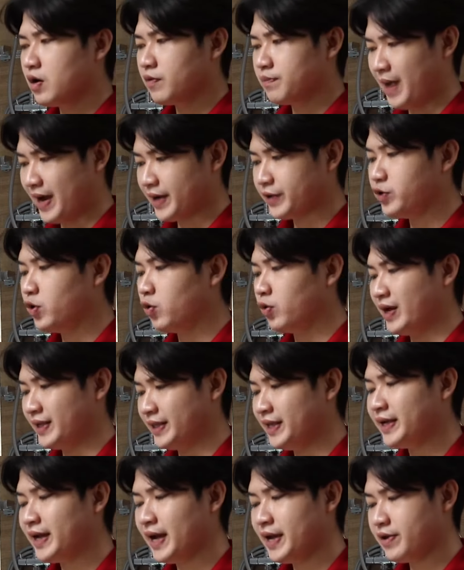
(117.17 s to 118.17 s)
mặc dù là
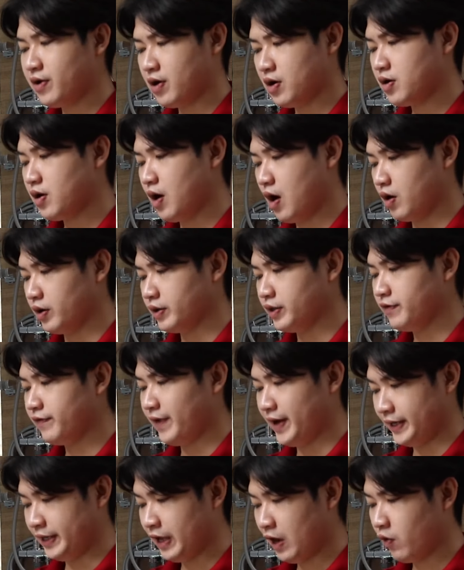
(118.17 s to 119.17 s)
thiết kế nhỏ gọn như
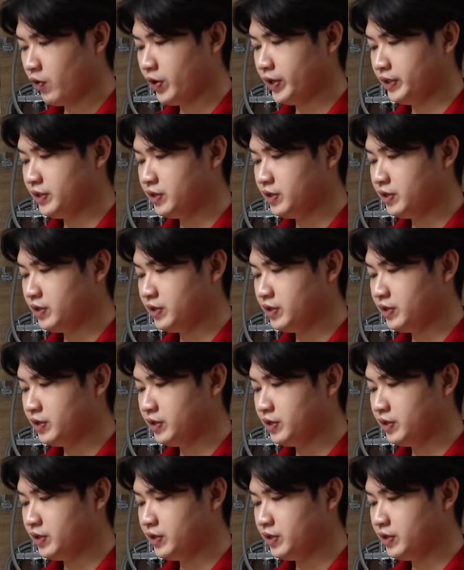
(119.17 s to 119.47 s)
vậy thôi